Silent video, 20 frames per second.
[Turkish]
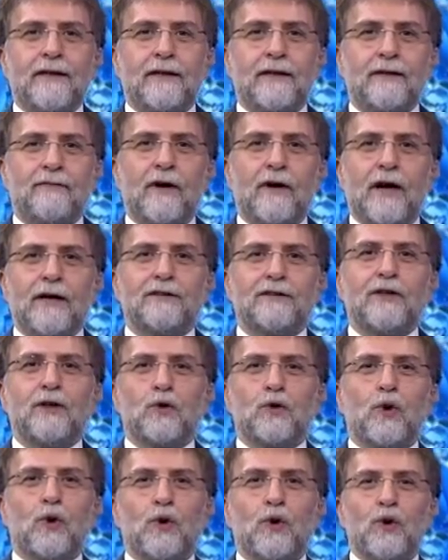Fatih
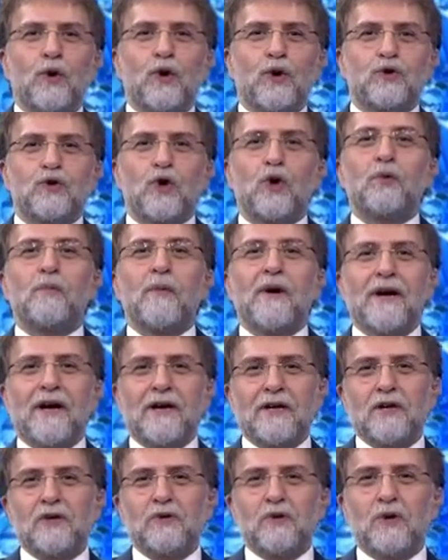rolünü çok
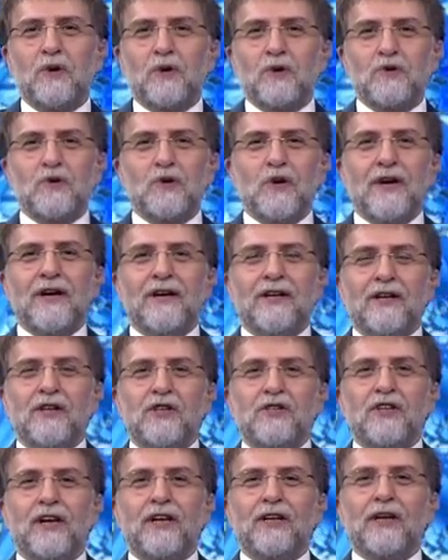merak ediyoruz.
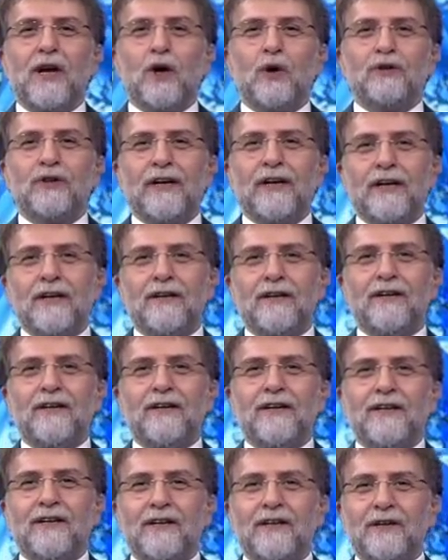İnşallah o da
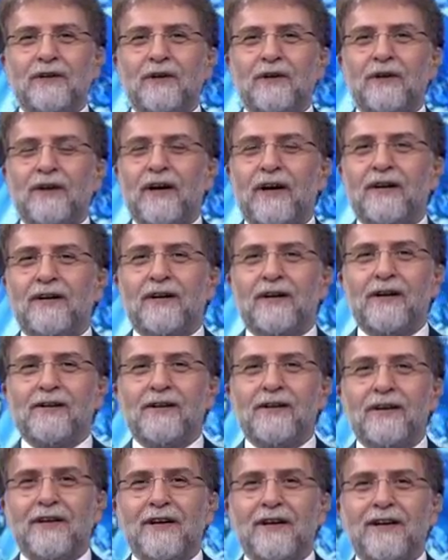e,
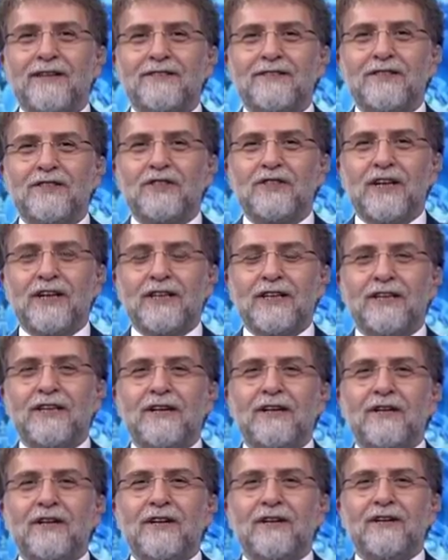ekranlara yansıyacak.
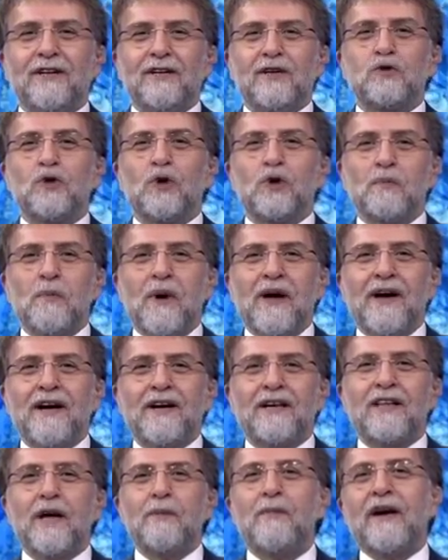E, çok
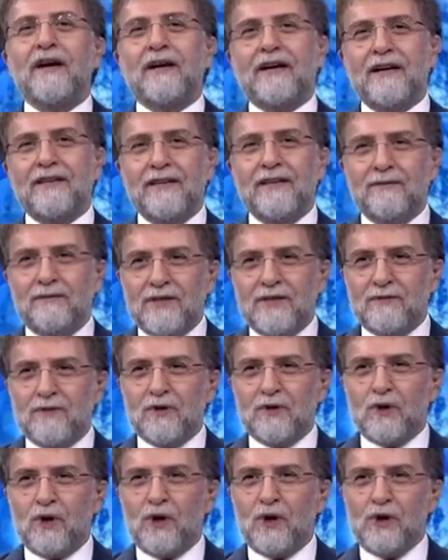merakla beklediğimiz
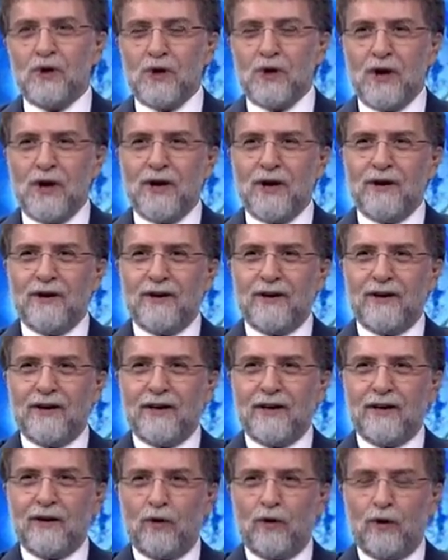bir rol.
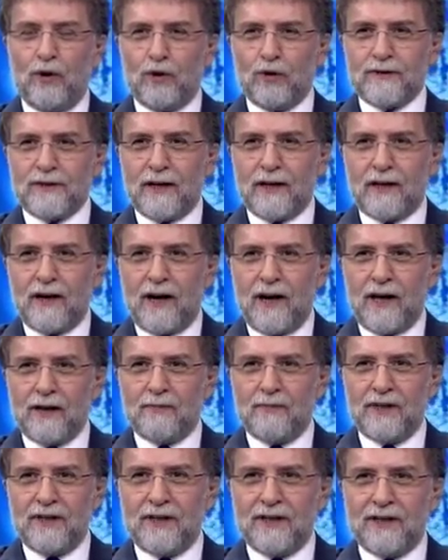E, o
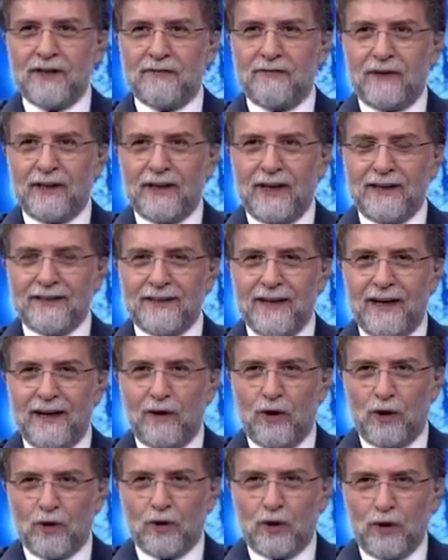sakal, bıyık falan da
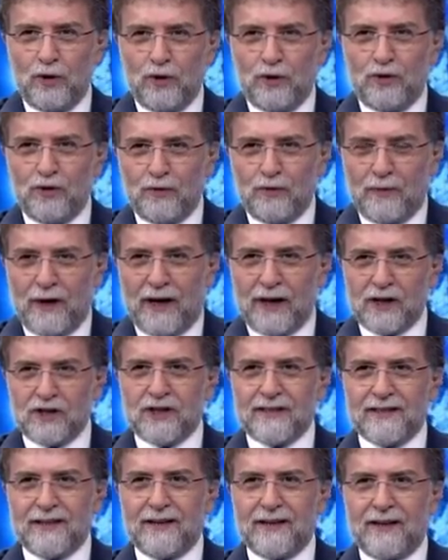o rolün
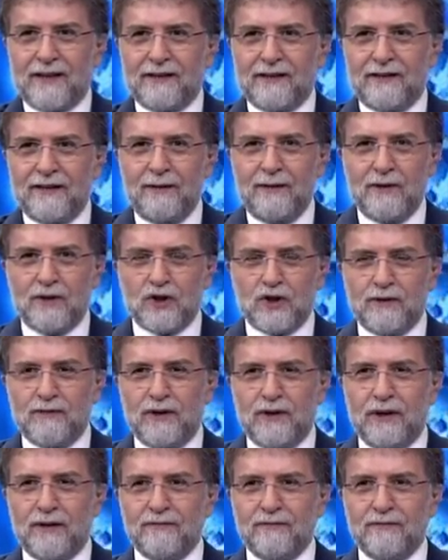parçası herhalde değil mi şimdi?